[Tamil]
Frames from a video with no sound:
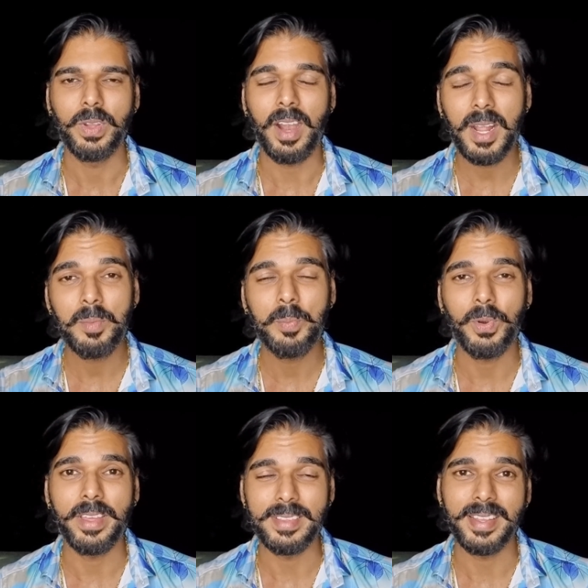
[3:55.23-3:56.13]
காணாமல்
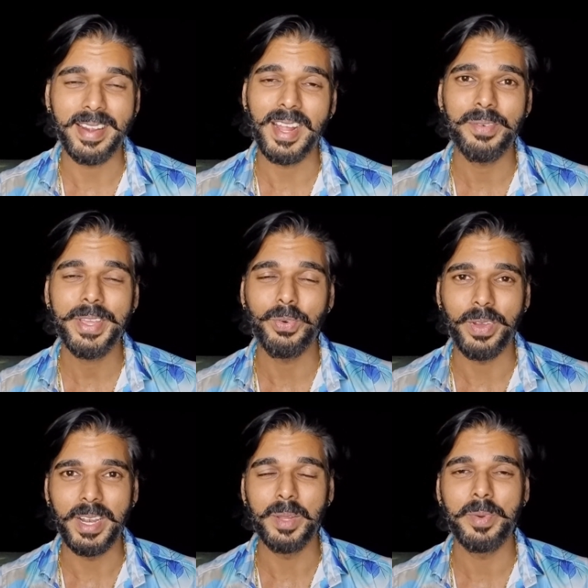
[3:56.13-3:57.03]
போன இந்த கெடாவை
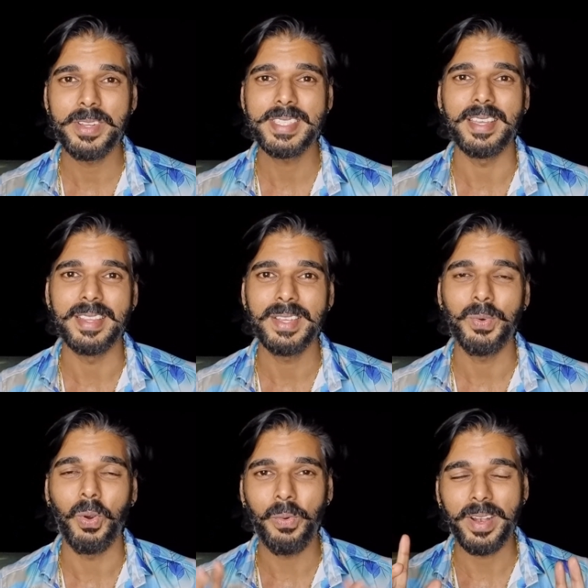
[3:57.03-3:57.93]
இவங்க ரெண்டு பேரும் சேர்ந்து
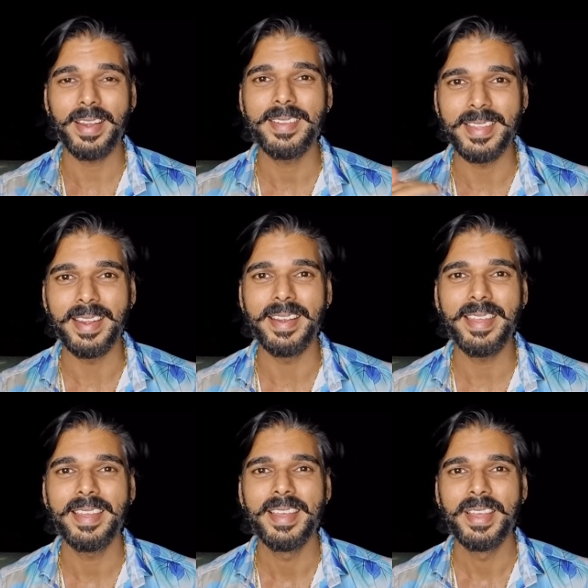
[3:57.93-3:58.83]
ஓவர் நைட்
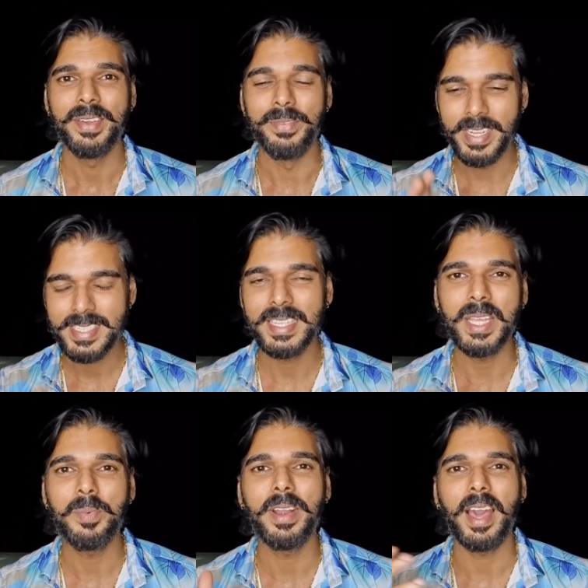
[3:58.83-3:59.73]
தேடி விடிஞ்சு
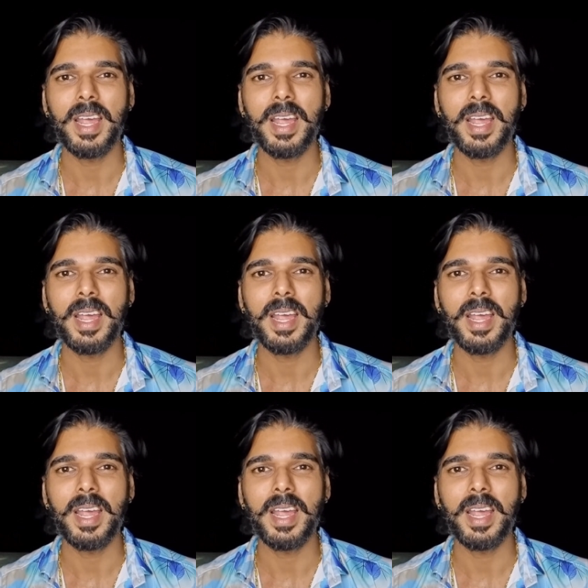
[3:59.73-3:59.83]
தீபாவளி